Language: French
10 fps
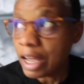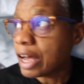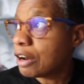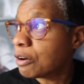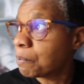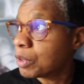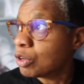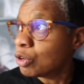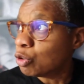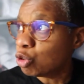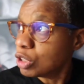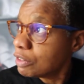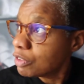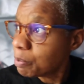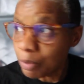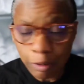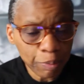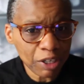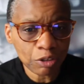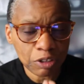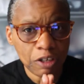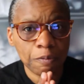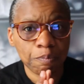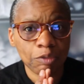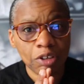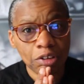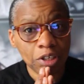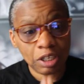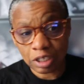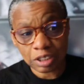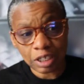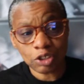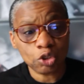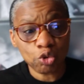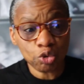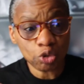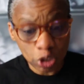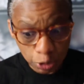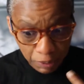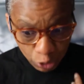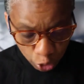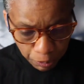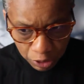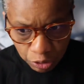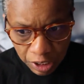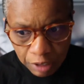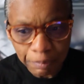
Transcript: Alors, le développement personnel, et ça c'est juste une expérience personnelle,